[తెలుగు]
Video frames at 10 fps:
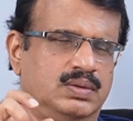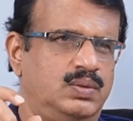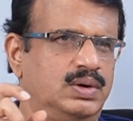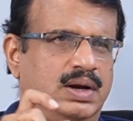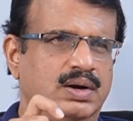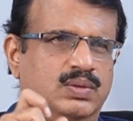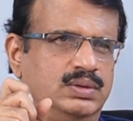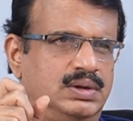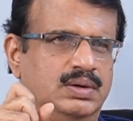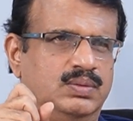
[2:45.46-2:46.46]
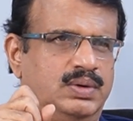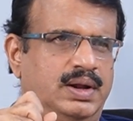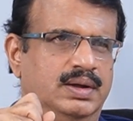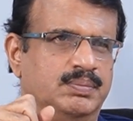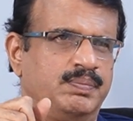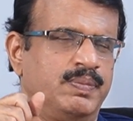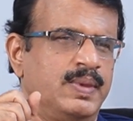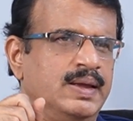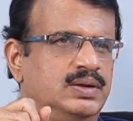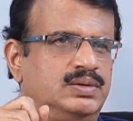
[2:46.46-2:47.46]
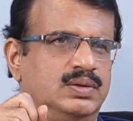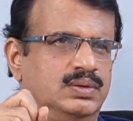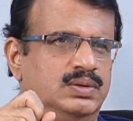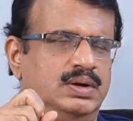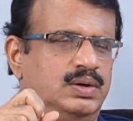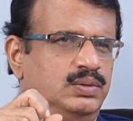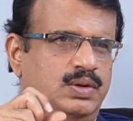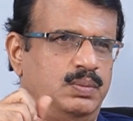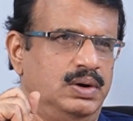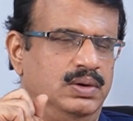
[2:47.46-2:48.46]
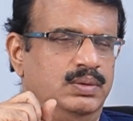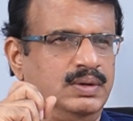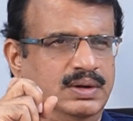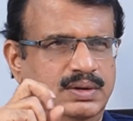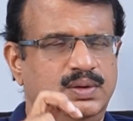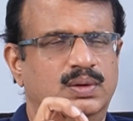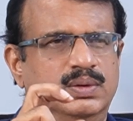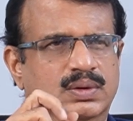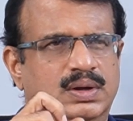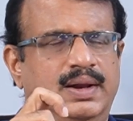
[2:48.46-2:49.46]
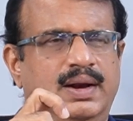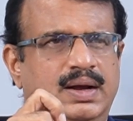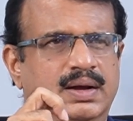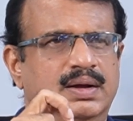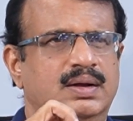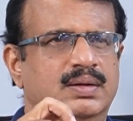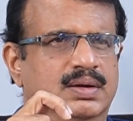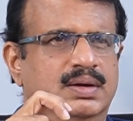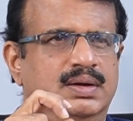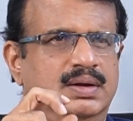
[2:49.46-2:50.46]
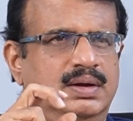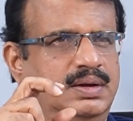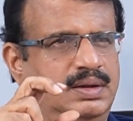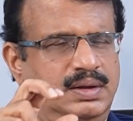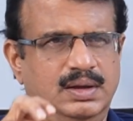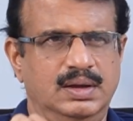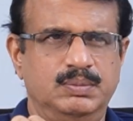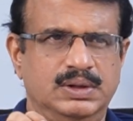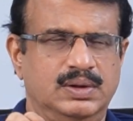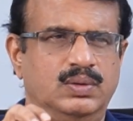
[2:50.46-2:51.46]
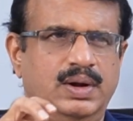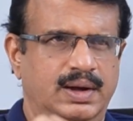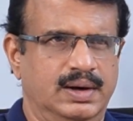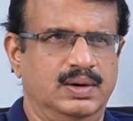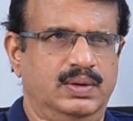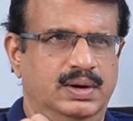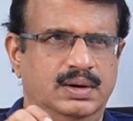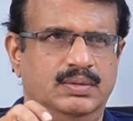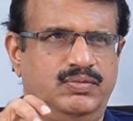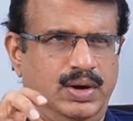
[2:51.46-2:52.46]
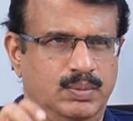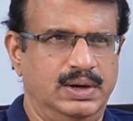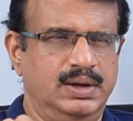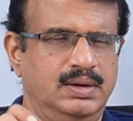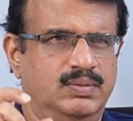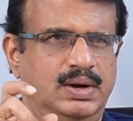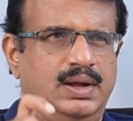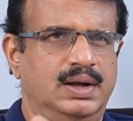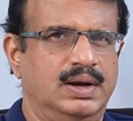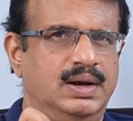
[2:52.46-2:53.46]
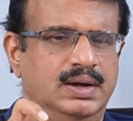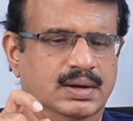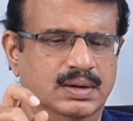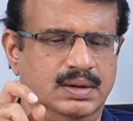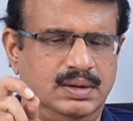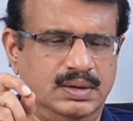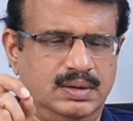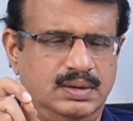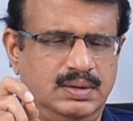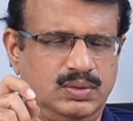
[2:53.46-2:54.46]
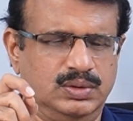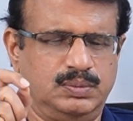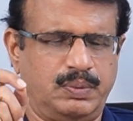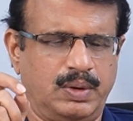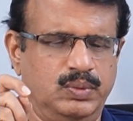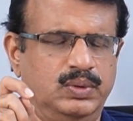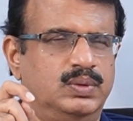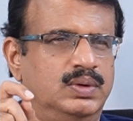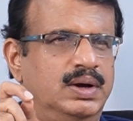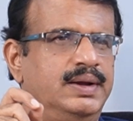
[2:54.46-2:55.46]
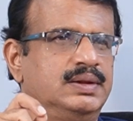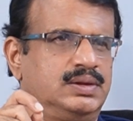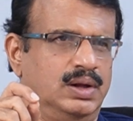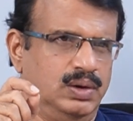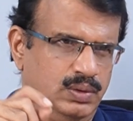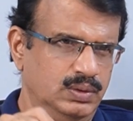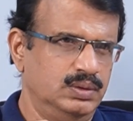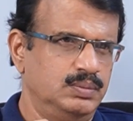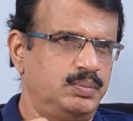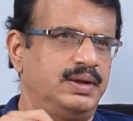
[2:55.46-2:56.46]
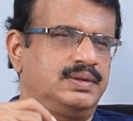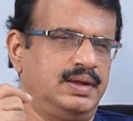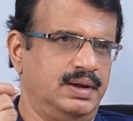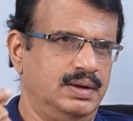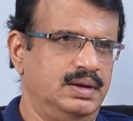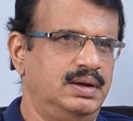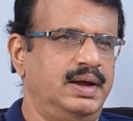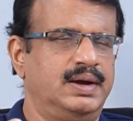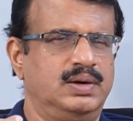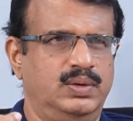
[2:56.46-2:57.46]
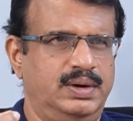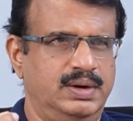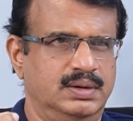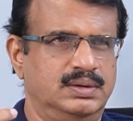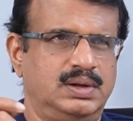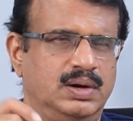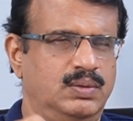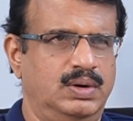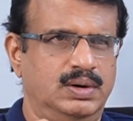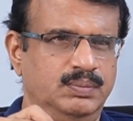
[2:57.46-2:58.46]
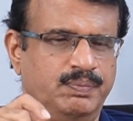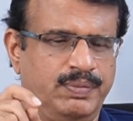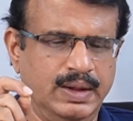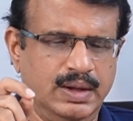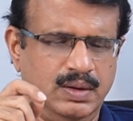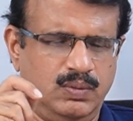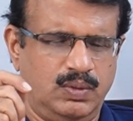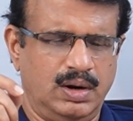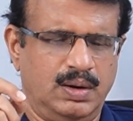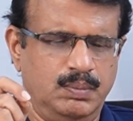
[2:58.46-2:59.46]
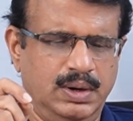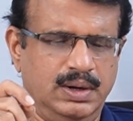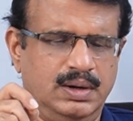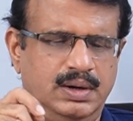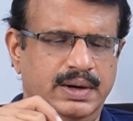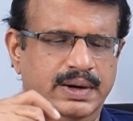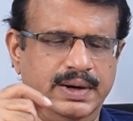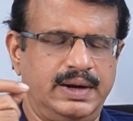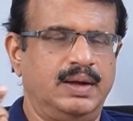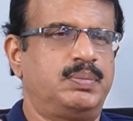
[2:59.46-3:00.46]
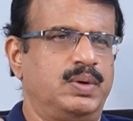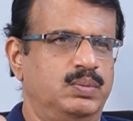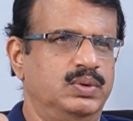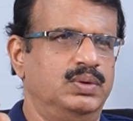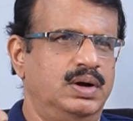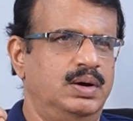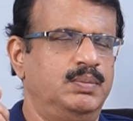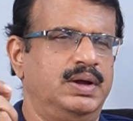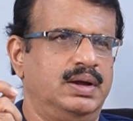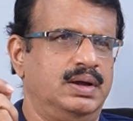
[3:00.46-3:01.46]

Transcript: కోటాలు కొంత ఉంటాయి సో ఎగువ సభల్లో సో ఇలాగా ఈ మీద కూడా ఆంగ్లో ఇండియన్ ఫ్యామిలీ వీళ్ళ నాన్న రూత్ ప్రభు ఆయన తెలుగు ప్లస్ యాంగ్లో ఇండియన్ తెలుగువాడు వాళ్ళమ్మ నిన్నెటే ప్రభు ఆమె